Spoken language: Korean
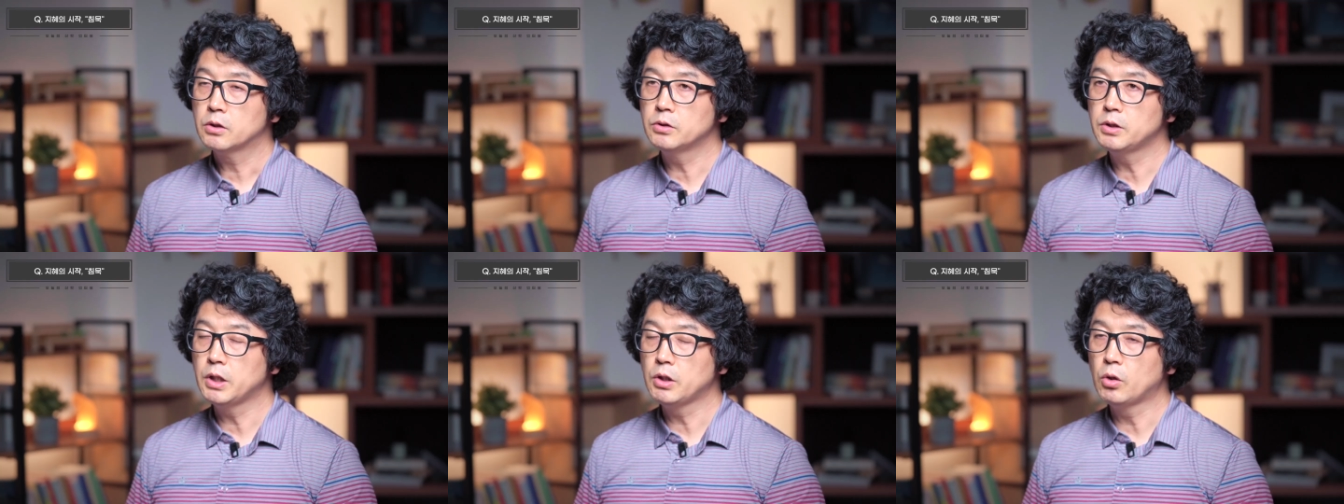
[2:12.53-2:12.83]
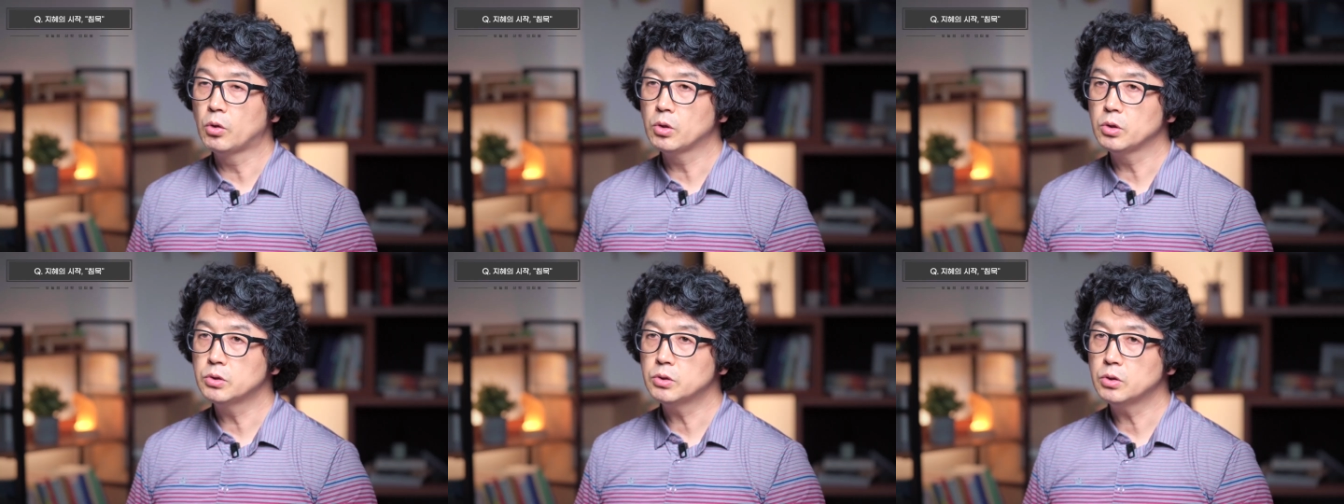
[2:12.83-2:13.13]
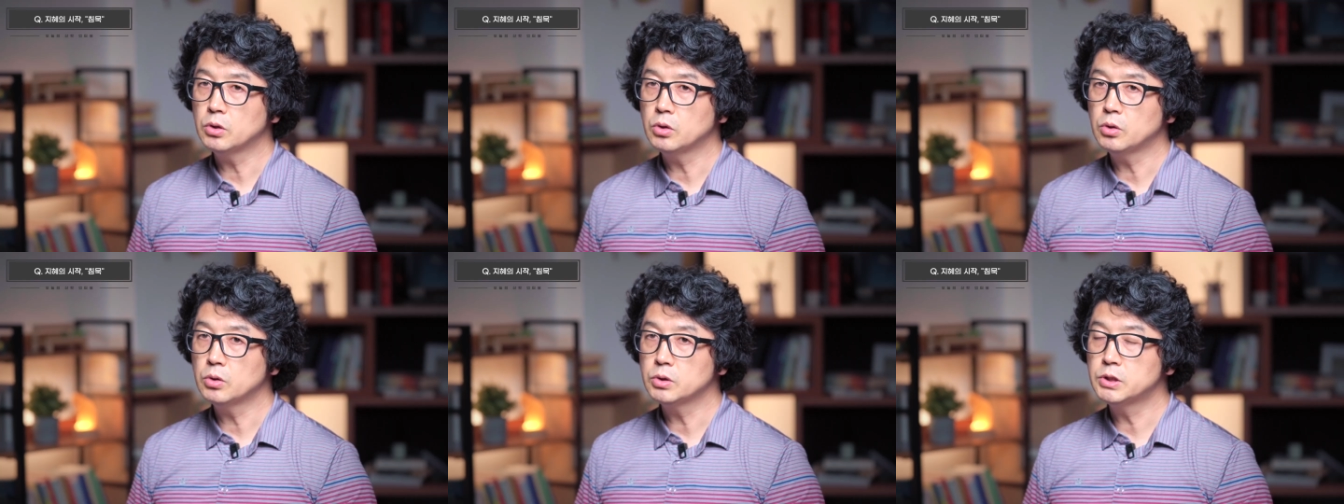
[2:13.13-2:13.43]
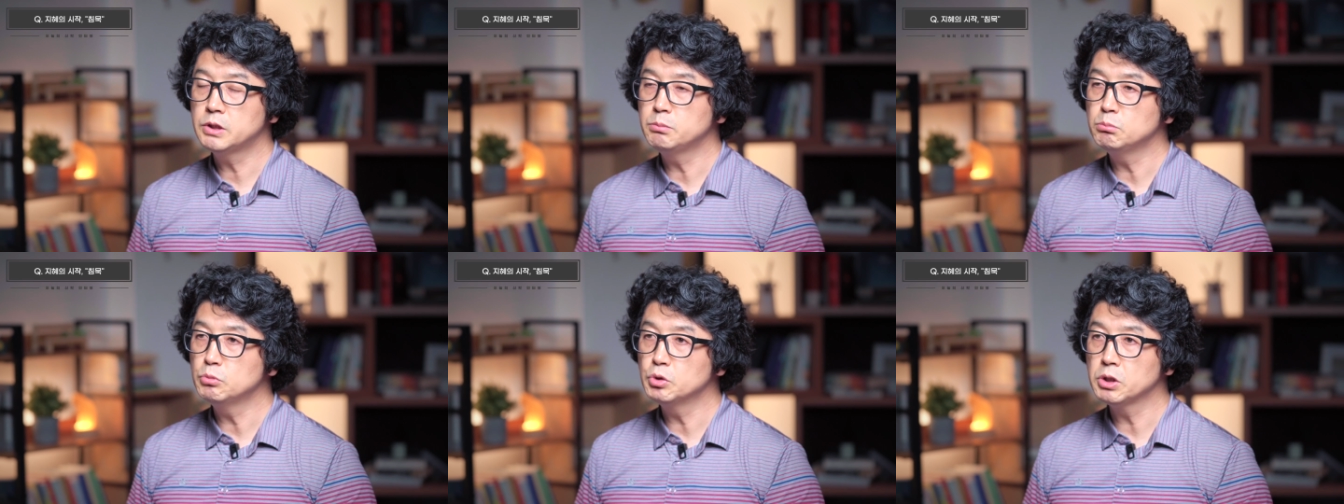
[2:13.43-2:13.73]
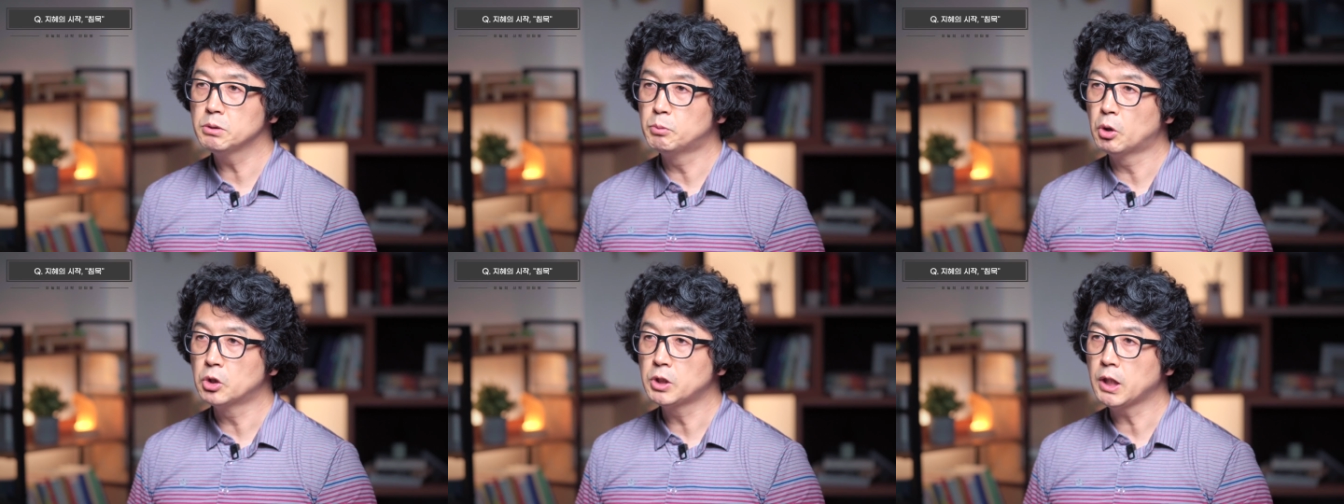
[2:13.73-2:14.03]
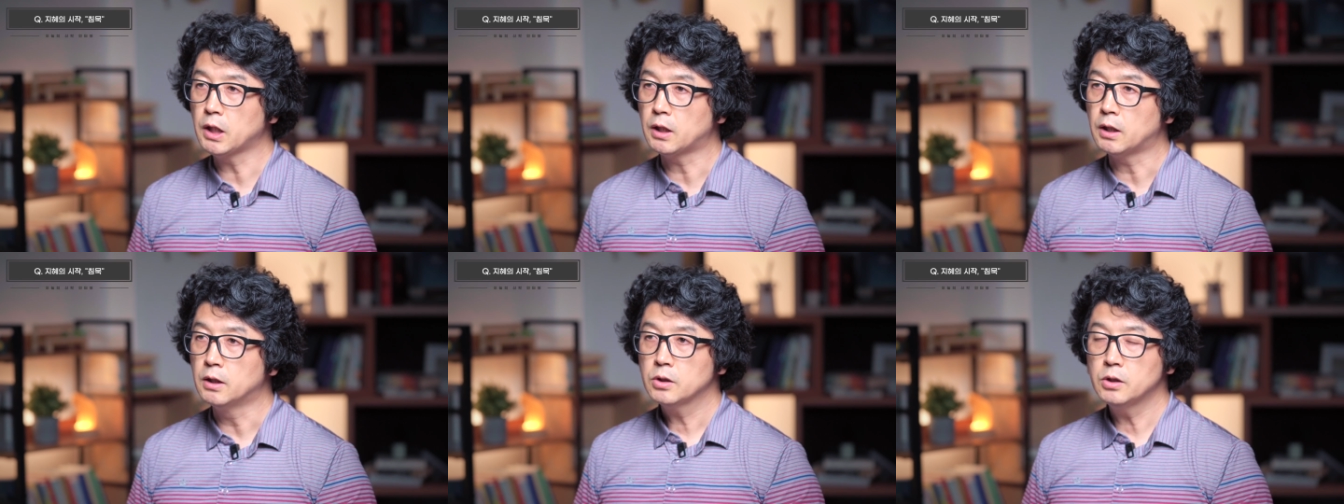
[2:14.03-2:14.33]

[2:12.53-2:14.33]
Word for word: 근데 여기서 침묵이 뭐냐?